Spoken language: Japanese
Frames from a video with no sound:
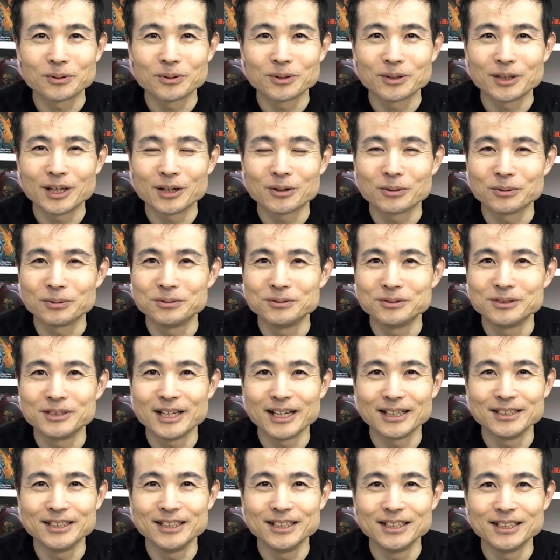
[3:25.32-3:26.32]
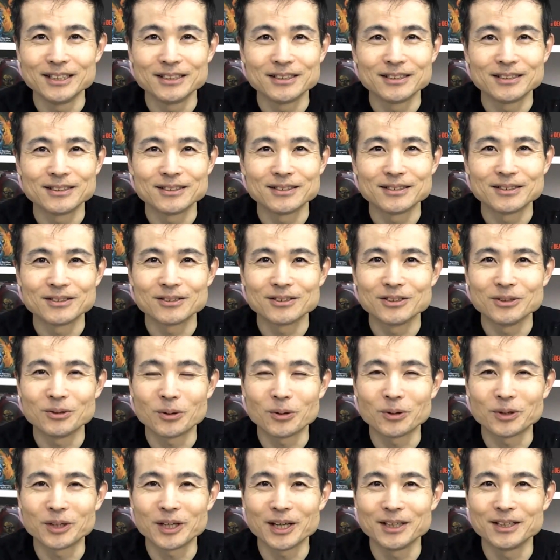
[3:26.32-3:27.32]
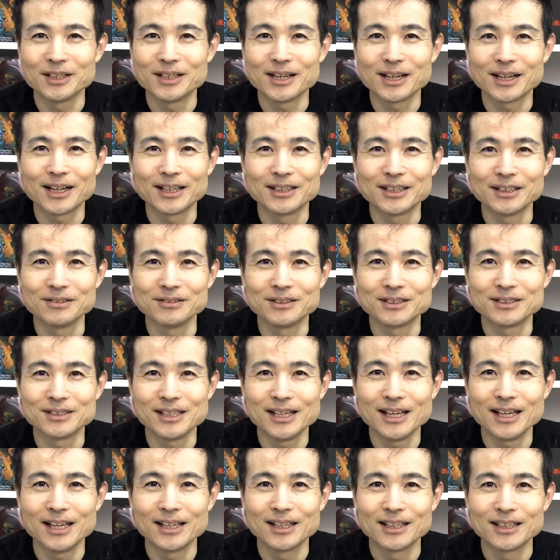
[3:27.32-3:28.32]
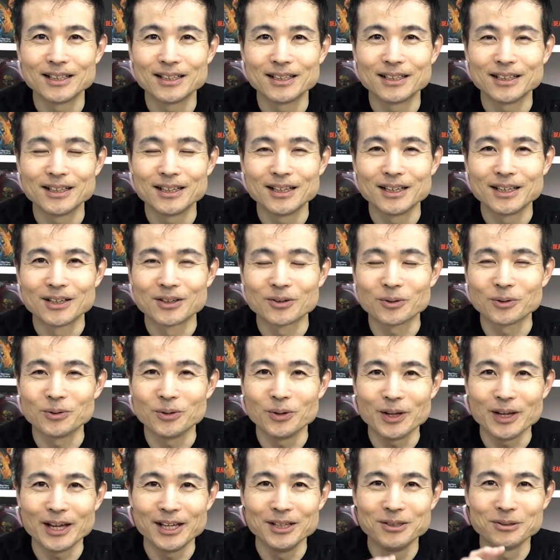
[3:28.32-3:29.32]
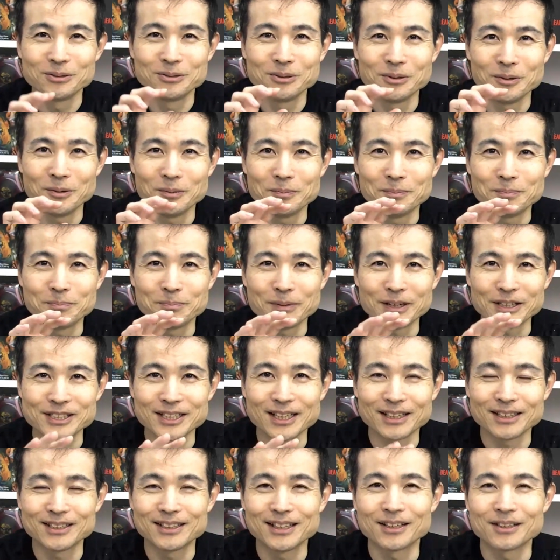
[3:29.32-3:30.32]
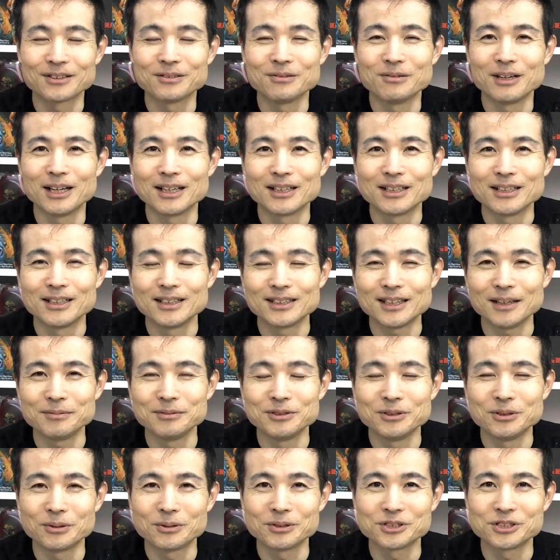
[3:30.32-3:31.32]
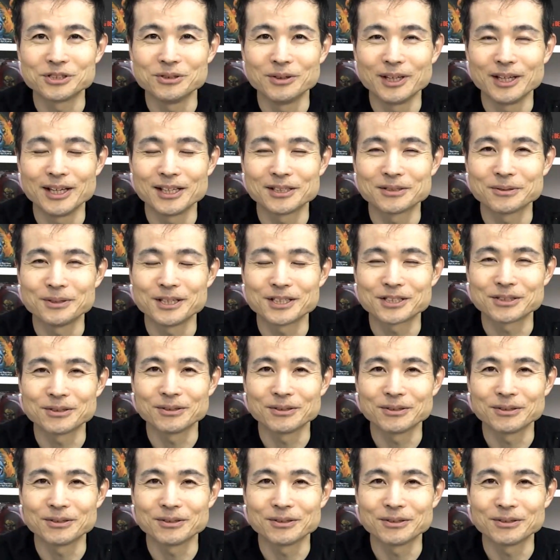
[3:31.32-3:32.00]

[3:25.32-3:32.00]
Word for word: 結構ふんだんに予告編で流れてるんですね。この絵の具をバシャってやるのは多分独自の映像でしょうね。